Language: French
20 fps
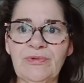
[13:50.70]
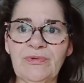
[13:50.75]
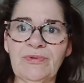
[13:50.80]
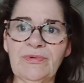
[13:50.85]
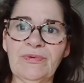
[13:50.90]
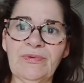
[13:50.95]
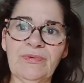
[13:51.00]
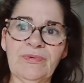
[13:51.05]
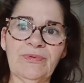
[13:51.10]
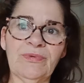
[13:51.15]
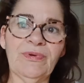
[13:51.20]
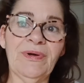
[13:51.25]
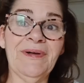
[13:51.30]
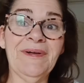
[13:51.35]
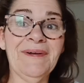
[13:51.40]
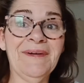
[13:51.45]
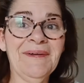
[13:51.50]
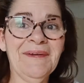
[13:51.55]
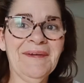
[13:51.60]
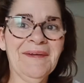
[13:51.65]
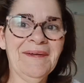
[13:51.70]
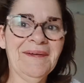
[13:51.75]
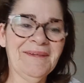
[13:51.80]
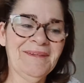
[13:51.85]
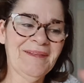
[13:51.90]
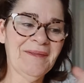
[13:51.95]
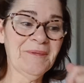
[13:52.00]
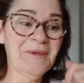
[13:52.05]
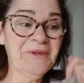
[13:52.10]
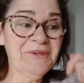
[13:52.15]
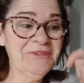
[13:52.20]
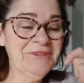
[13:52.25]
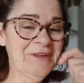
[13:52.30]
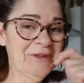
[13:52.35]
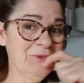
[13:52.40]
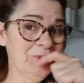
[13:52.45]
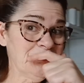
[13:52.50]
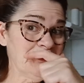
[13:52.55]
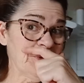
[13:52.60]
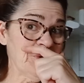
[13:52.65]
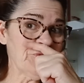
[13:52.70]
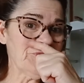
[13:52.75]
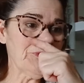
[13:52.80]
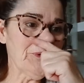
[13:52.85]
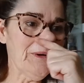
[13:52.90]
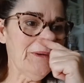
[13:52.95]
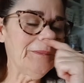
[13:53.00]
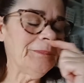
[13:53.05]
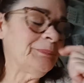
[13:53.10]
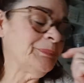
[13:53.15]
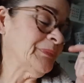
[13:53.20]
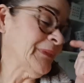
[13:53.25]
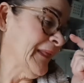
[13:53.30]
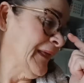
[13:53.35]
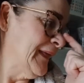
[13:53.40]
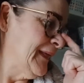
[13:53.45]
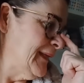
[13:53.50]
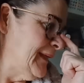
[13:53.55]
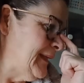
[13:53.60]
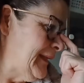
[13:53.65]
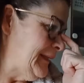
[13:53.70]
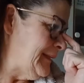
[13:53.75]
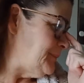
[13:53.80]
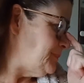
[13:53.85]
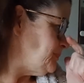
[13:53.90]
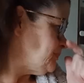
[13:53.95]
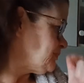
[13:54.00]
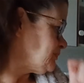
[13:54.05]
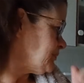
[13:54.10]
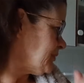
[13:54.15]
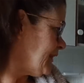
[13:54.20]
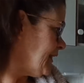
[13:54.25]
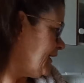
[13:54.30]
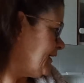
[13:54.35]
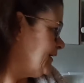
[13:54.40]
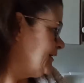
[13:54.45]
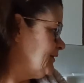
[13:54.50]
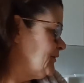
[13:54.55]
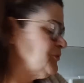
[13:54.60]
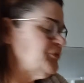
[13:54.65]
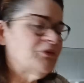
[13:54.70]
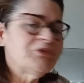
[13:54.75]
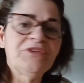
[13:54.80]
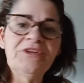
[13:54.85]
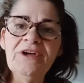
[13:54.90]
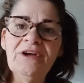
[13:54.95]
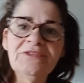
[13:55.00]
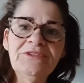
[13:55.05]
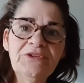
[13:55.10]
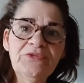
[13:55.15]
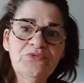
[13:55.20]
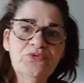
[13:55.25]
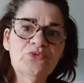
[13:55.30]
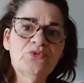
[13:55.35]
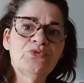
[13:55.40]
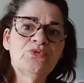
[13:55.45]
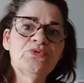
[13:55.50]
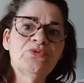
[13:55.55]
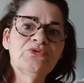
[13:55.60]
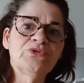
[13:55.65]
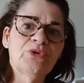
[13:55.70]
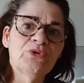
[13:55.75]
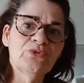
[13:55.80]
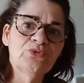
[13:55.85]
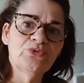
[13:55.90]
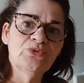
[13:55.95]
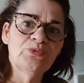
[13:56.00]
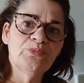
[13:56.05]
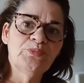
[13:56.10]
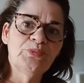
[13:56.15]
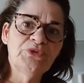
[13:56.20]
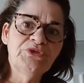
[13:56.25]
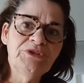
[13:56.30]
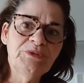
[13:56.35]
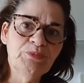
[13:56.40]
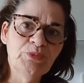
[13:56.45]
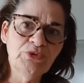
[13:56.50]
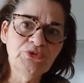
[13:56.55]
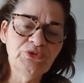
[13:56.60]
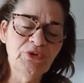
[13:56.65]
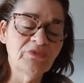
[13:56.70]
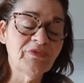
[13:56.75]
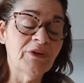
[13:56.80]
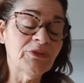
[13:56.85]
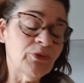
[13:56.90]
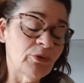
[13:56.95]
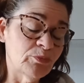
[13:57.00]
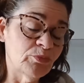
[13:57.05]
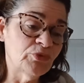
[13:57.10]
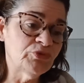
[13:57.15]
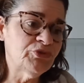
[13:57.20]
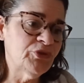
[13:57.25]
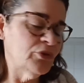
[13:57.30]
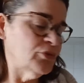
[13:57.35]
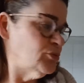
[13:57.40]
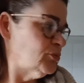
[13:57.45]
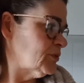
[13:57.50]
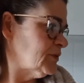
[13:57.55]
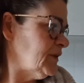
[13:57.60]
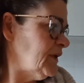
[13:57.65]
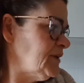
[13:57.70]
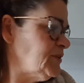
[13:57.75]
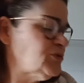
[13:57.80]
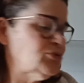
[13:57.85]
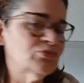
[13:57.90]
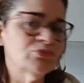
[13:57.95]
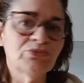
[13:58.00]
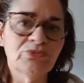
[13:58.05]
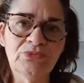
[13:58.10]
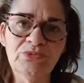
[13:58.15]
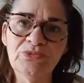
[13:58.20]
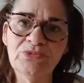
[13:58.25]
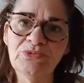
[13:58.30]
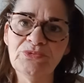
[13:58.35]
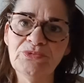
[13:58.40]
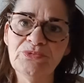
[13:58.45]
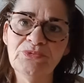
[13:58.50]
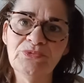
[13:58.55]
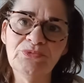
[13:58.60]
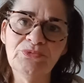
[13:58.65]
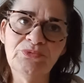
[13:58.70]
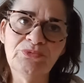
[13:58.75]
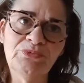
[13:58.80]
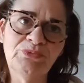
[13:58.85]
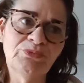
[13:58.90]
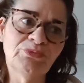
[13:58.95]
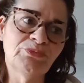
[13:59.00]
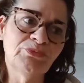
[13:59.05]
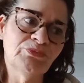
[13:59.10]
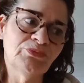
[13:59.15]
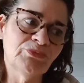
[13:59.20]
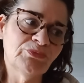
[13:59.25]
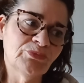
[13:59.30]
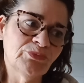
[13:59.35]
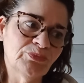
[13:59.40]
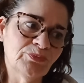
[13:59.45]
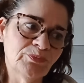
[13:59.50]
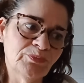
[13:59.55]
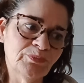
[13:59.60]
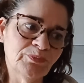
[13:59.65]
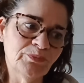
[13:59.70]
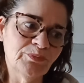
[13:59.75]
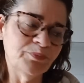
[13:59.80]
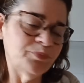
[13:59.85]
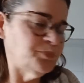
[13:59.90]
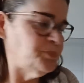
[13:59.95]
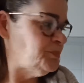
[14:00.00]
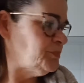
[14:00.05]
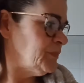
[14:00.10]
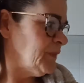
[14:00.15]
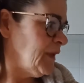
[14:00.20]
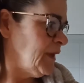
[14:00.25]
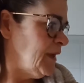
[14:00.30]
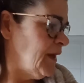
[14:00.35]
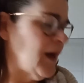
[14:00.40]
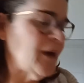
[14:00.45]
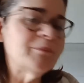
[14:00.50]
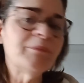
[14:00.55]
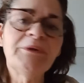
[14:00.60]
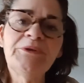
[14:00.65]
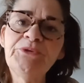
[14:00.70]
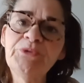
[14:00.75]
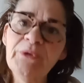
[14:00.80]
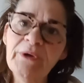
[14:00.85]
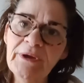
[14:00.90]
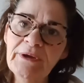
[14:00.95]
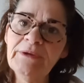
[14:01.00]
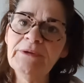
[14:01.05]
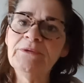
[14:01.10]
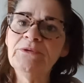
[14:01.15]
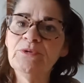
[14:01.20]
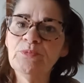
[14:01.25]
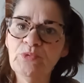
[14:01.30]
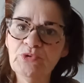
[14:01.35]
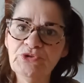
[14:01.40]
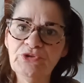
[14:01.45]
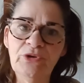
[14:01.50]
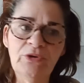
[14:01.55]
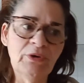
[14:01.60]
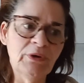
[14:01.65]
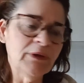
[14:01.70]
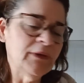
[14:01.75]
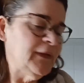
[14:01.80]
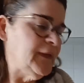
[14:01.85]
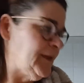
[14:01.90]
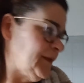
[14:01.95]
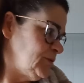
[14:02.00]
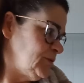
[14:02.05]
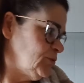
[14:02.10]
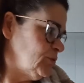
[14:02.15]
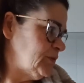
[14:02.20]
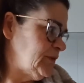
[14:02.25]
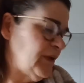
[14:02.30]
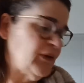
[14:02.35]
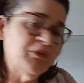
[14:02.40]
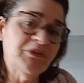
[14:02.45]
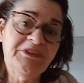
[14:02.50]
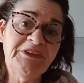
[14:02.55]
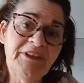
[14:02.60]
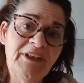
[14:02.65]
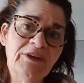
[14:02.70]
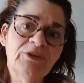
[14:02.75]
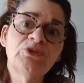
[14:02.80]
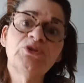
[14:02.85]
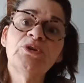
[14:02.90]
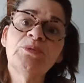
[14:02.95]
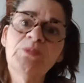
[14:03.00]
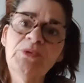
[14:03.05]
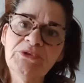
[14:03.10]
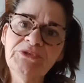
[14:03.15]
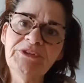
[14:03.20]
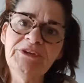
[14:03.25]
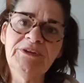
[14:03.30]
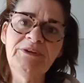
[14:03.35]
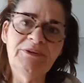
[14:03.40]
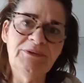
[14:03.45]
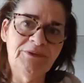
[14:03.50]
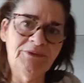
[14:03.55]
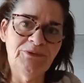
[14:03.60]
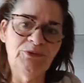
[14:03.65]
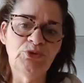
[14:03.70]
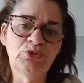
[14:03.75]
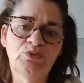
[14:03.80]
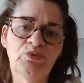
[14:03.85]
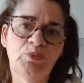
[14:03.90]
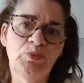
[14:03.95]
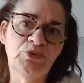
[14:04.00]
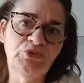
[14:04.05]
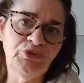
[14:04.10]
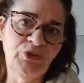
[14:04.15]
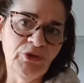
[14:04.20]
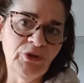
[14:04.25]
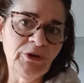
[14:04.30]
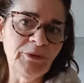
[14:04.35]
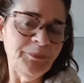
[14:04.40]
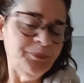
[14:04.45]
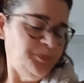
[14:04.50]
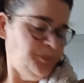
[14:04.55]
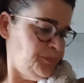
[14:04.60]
la machine est toute neuve, quoi. Et en fait, il y a un défaut dans le petit moteur, enfin dans le moteur. Donc là, ils ont améliorer le moteur. Donc là, en fait, il a commandé le nouveau moteur.